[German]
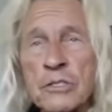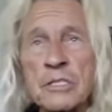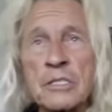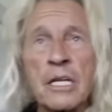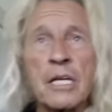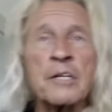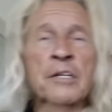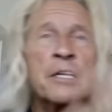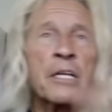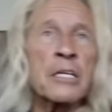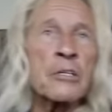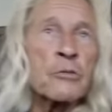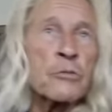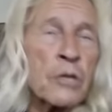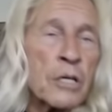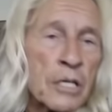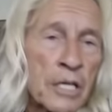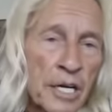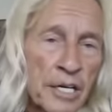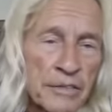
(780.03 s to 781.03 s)
draußen nach einer
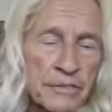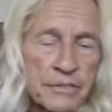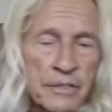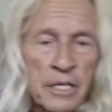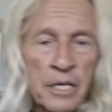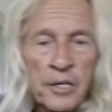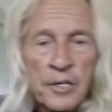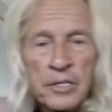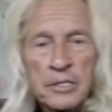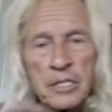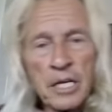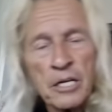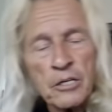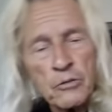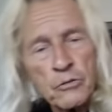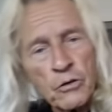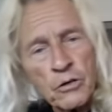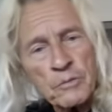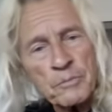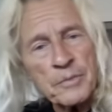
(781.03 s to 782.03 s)
Naturkraft und
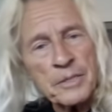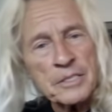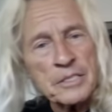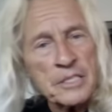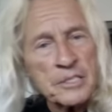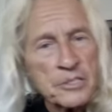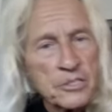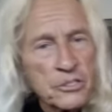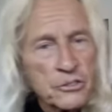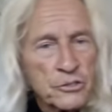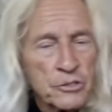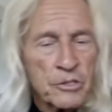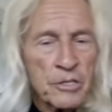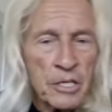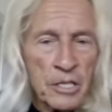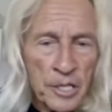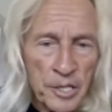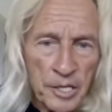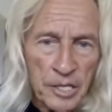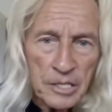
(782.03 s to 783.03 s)
sagen, guck mal, diese
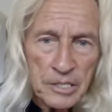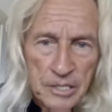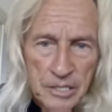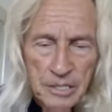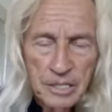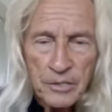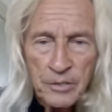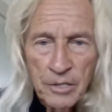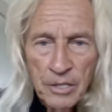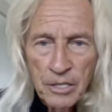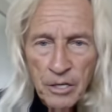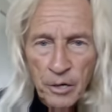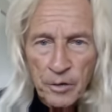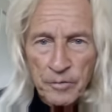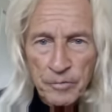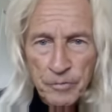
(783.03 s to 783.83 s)
schöne Galaxie